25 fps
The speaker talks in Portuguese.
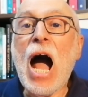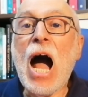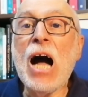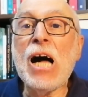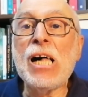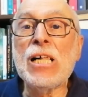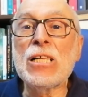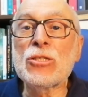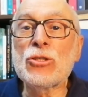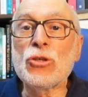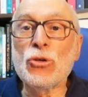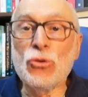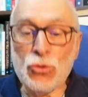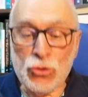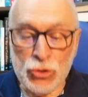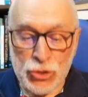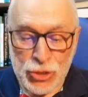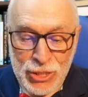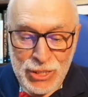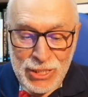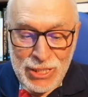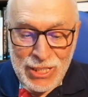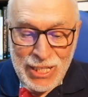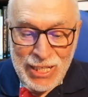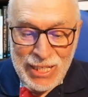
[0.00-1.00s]

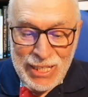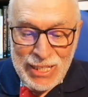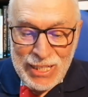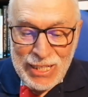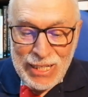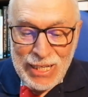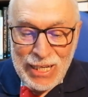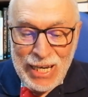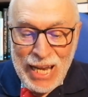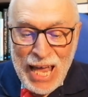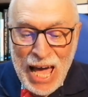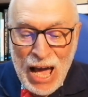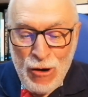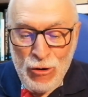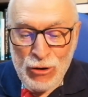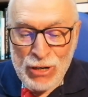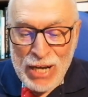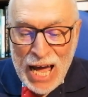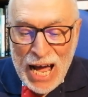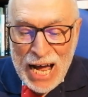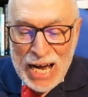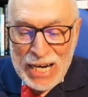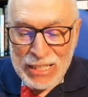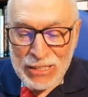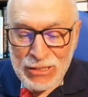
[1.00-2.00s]
Aldous
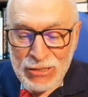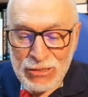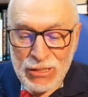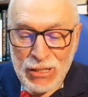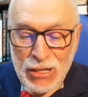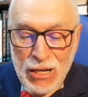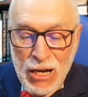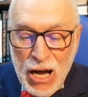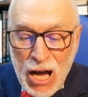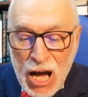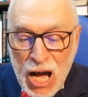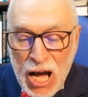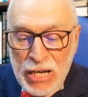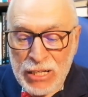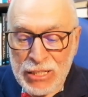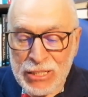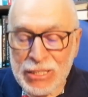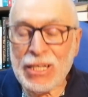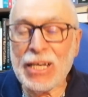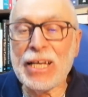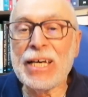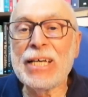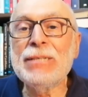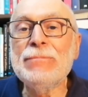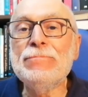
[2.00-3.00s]
Leonard
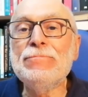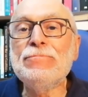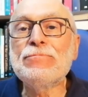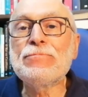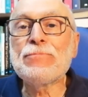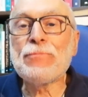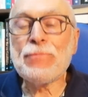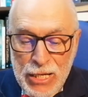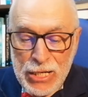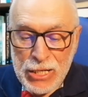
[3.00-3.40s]
Huxley